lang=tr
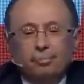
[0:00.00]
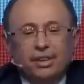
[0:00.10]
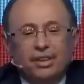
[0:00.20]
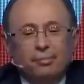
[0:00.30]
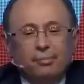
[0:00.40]

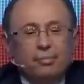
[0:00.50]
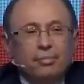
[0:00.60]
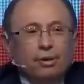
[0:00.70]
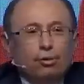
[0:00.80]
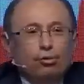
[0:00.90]
Bizim
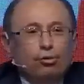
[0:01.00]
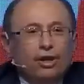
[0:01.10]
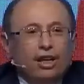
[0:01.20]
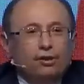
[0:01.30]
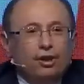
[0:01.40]

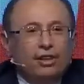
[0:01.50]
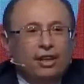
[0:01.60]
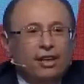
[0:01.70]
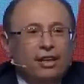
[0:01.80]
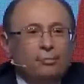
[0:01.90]
ülkeyi
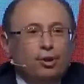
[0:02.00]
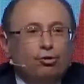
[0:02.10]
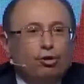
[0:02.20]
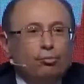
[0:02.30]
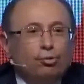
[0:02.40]
yönetenlerle bir
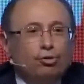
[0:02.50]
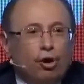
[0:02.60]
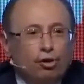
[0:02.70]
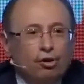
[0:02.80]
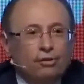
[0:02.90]
sorunumuz
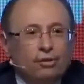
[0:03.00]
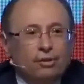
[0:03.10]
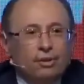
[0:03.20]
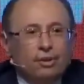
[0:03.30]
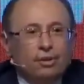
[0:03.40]
yok.
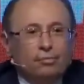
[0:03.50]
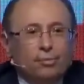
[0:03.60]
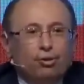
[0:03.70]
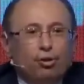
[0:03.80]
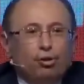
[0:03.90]

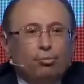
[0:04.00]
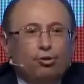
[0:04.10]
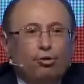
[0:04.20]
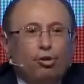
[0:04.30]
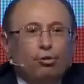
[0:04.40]
Bir
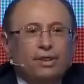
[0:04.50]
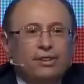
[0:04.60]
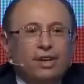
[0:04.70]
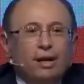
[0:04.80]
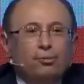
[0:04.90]
sorunumuzun
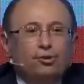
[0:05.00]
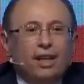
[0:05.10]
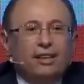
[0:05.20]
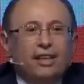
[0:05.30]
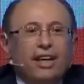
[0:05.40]
olmasına
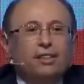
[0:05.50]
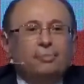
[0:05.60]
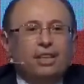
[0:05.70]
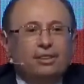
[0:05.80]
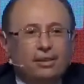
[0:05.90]
müsaade de
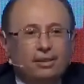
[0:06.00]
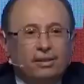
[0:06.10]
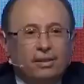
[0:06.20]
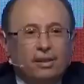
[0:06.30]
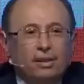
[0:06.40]
etmeyeceğiz.
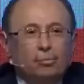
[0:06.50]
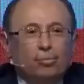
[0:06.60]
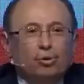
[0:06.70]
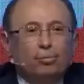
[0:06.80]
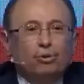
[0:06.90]

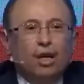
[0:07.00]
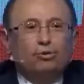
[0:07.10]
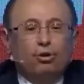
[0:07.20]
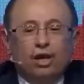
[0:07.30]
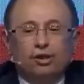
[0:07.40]
Bunu buradan
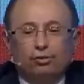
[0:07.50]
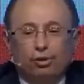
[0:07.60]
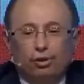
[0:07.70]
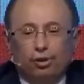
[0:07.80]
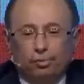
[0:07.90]
çok açık
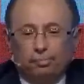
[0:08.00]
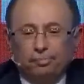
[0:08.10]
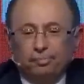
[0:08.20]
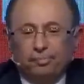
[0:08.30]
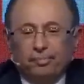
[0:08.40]
söylüyorum.
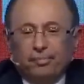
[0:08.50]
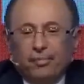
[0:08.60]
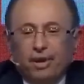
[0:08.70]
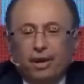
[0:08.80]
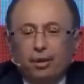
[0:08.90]

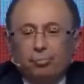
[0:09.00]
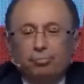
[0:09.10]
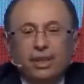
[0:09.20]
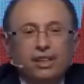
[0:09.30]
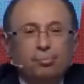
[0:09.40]

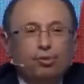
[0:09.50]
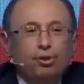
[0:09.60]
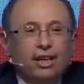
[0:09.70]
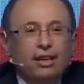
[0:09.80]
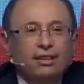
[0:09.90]
Biz bu
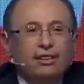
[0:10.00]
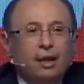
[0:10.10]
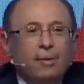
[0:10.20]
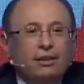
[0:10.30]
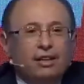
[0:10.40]
ülkenin
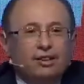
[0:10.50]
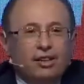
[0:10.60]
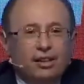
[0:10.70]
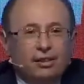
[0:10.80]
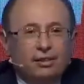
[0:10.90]
temel
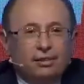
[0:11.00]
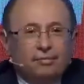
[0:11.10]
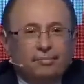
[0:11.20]
taşlarıyız.